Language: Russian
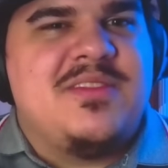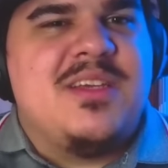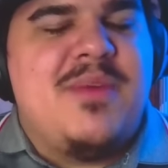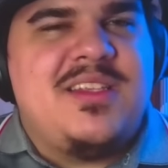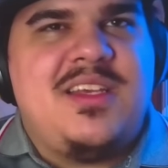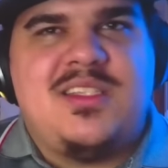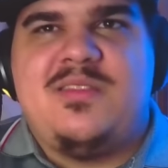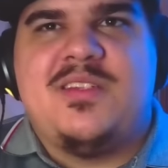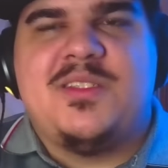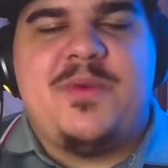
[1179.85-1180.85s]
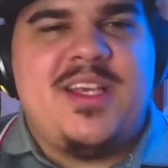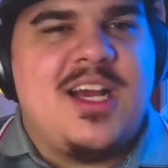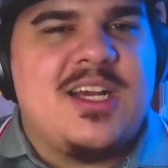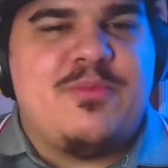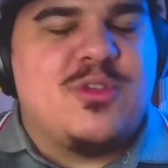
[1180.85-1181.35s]
взаимодействие с
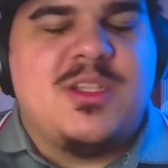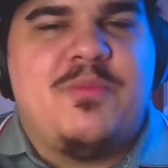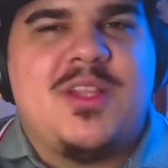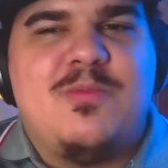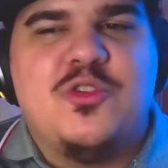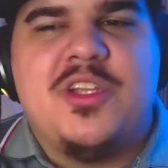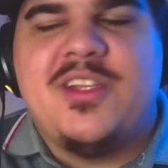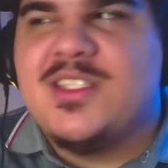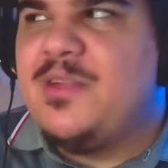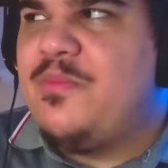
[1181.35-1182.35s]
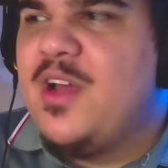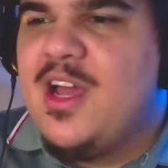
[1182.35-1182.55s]
воякой, просто потому что тесто,